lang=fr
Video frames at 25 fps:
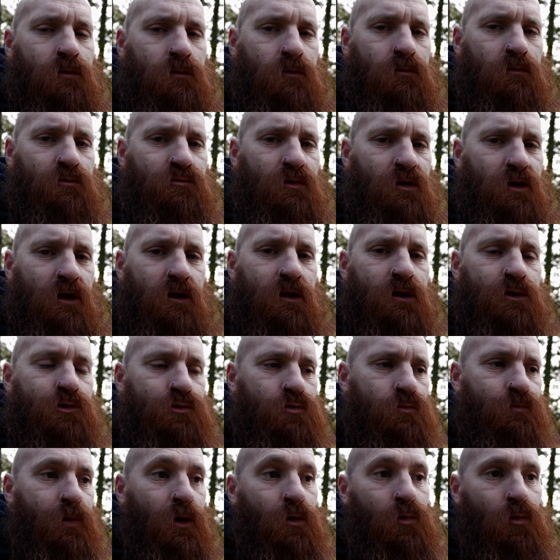Qu'on soit clair
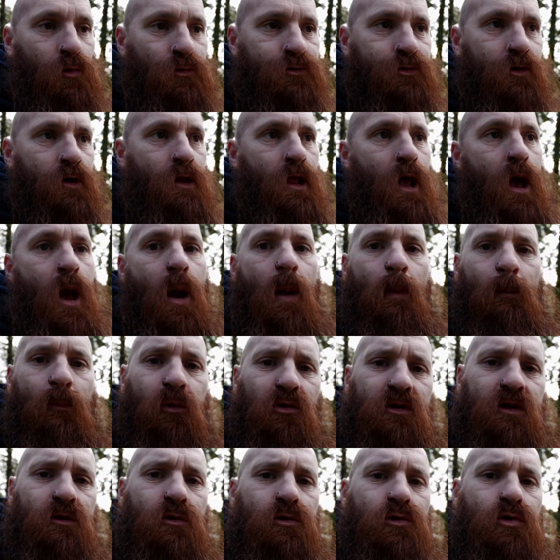là-dessus, par contre,
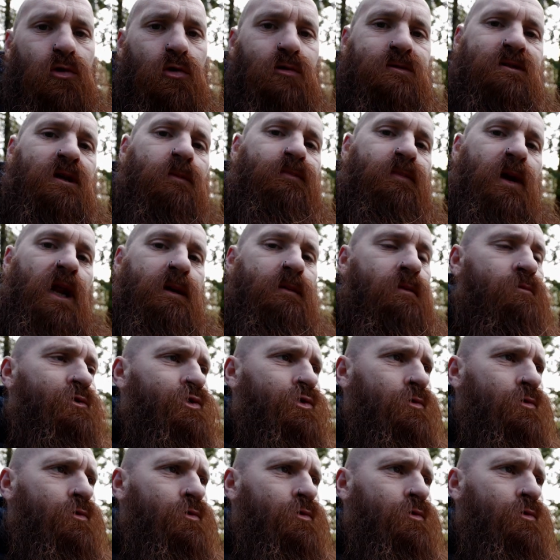pour les locaux, c'est pas la même